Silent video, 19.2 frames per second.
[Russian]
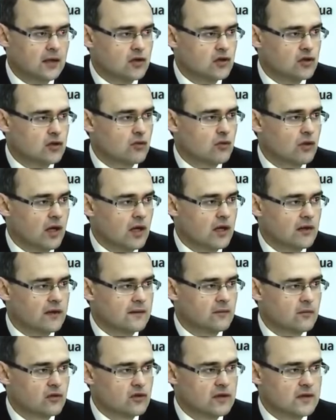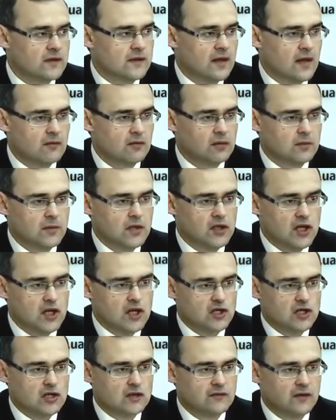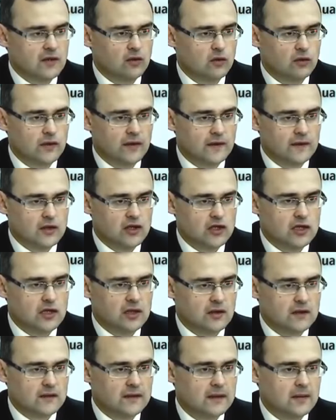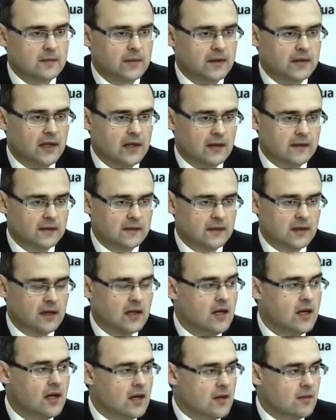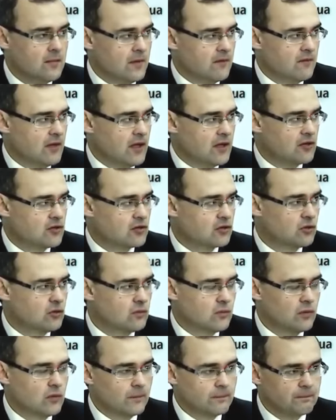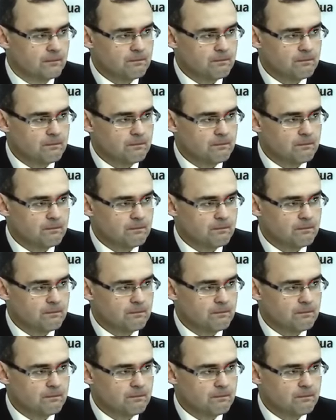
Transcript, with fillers: что Украина сможет за вот ближайшие два года, за 14 и 15, привлечь сумму